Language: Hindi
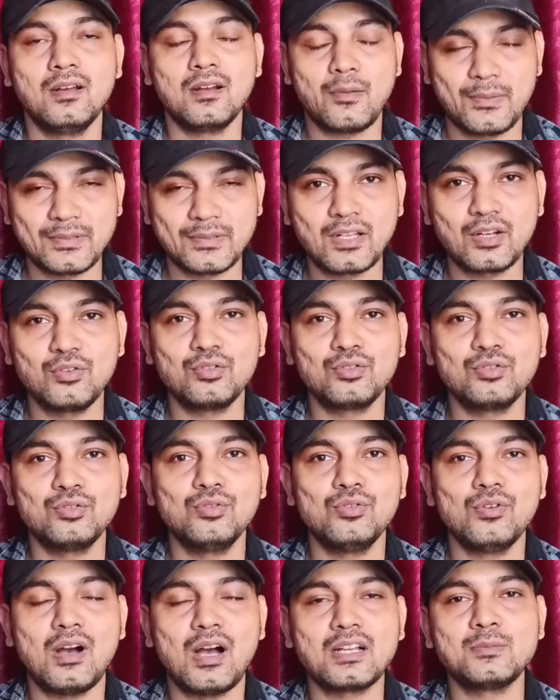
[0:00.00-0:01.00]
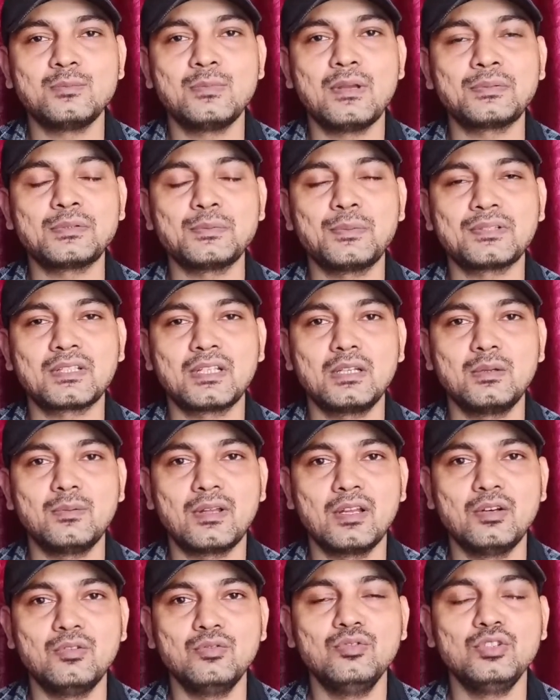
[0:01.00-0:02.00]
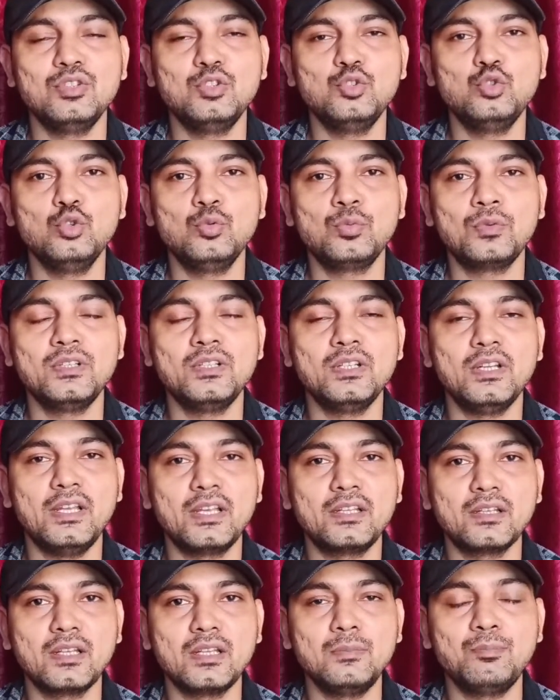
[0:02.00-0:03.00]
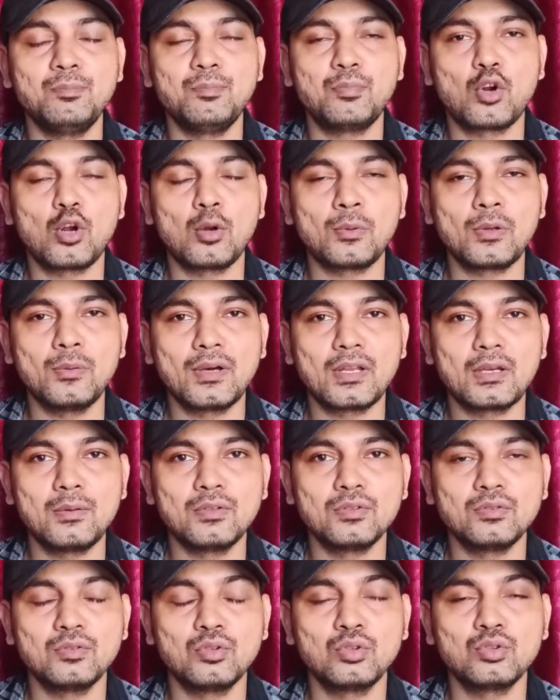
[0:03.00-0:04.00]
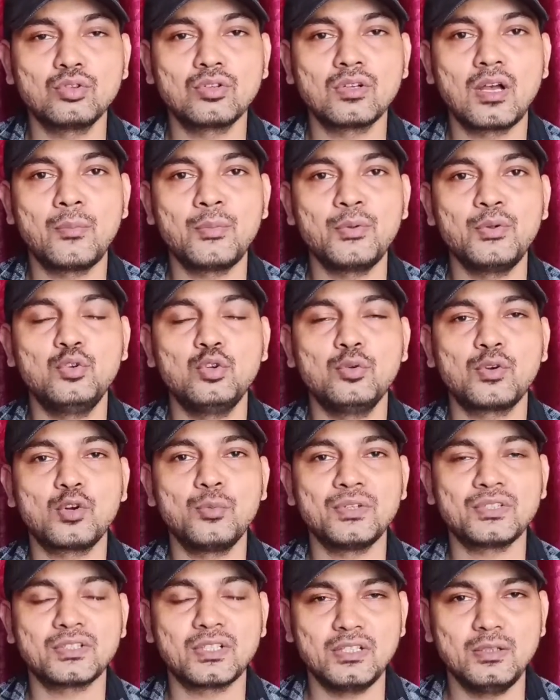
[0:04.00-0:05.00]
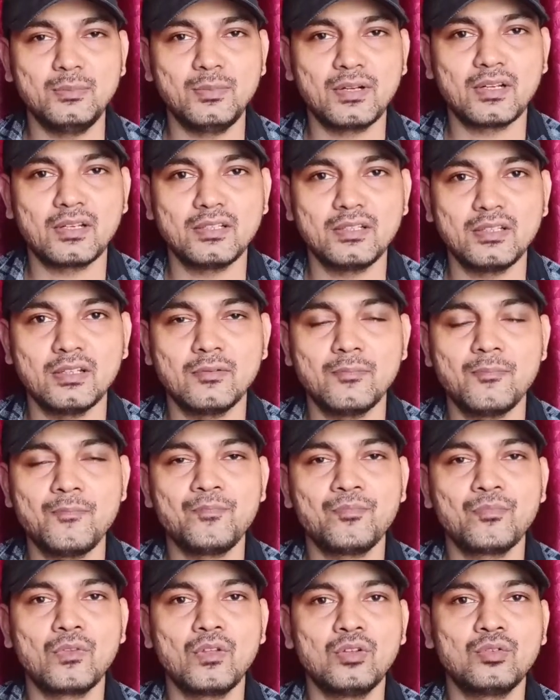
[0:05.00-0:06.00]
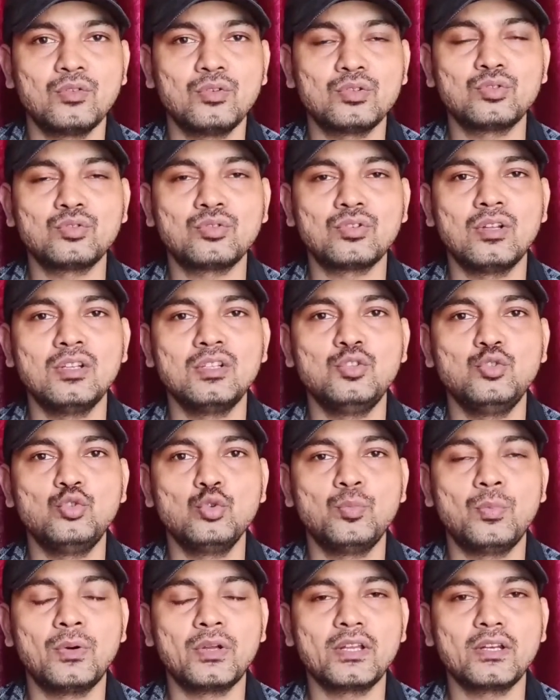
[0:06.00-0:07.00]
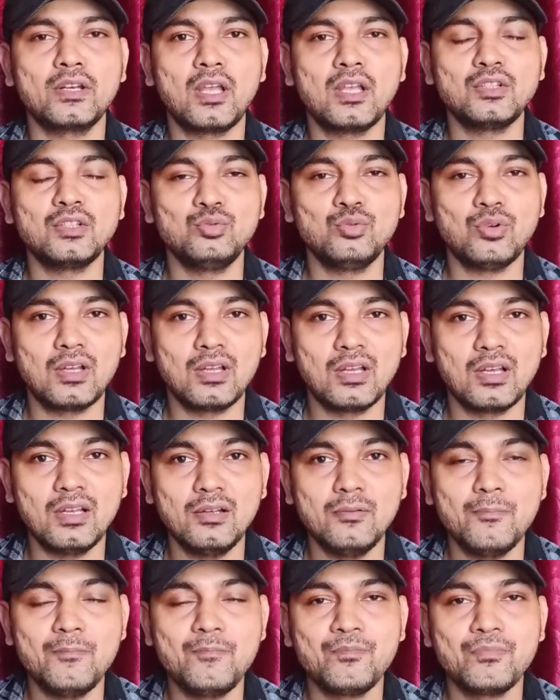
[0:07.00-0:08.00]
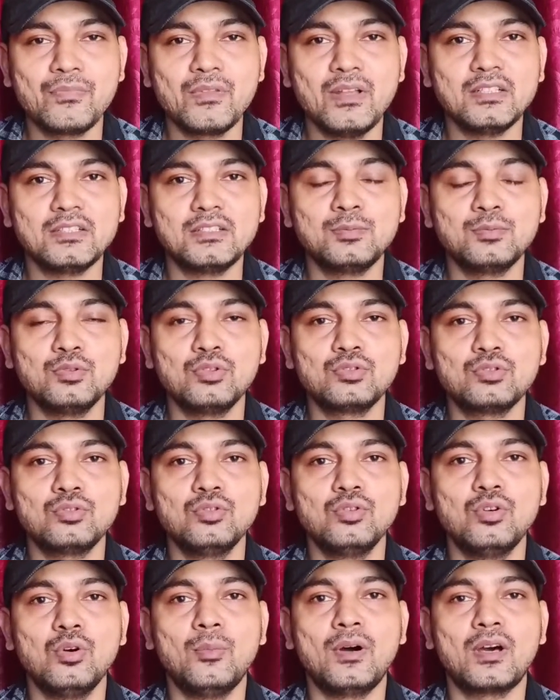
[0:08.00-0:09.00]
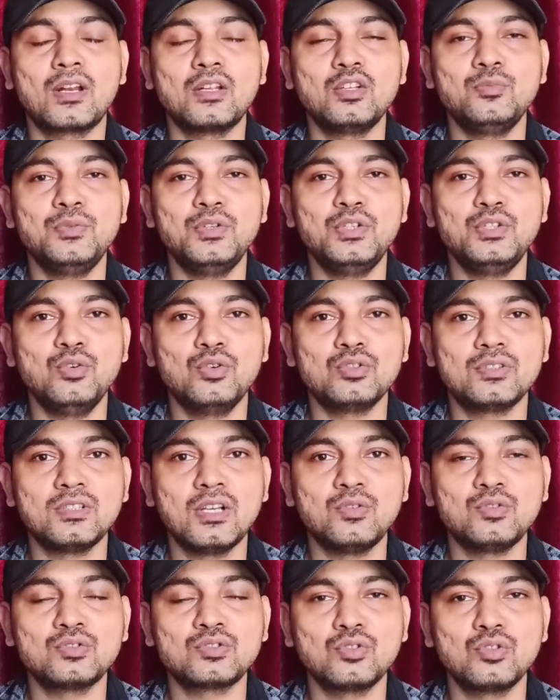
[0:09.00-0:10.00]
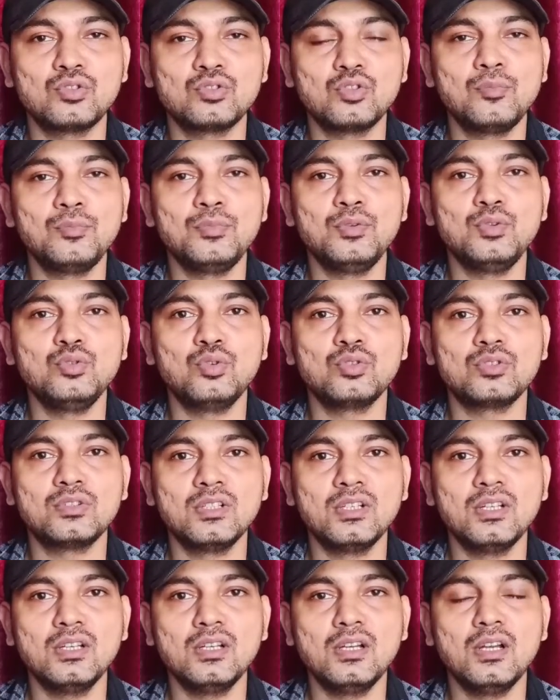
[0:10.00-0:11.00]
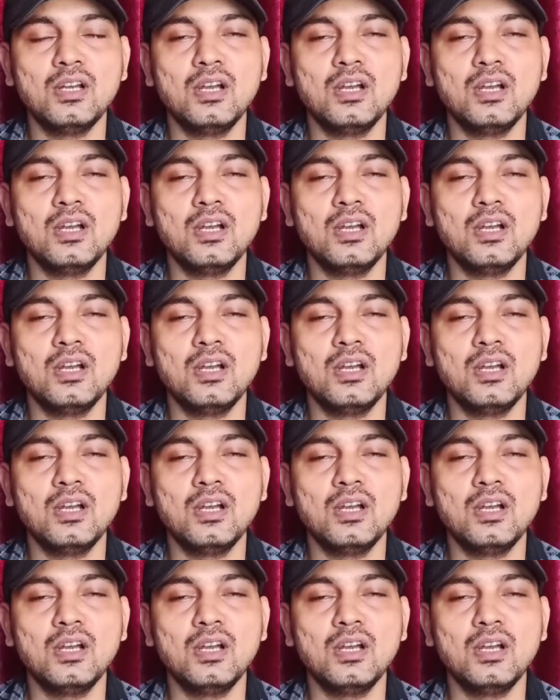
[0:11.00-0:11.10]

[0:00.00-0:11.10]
नमस्कार दोस्तों आज मैं आपसे बात करने वाला हूँ यूट्यूब की एक नई प्रॉब्लम के बारे में जो दोस्तों काफ़ी यूट्यूबर को फेस करनी पड़ रही है दोस्तों कल यूट्यूब पर एक नया इश्यू आया है जिसमें दोस्तों हमारा जो वीडियो होते हैं उसके दोस्तों जो व्यूज होते हैं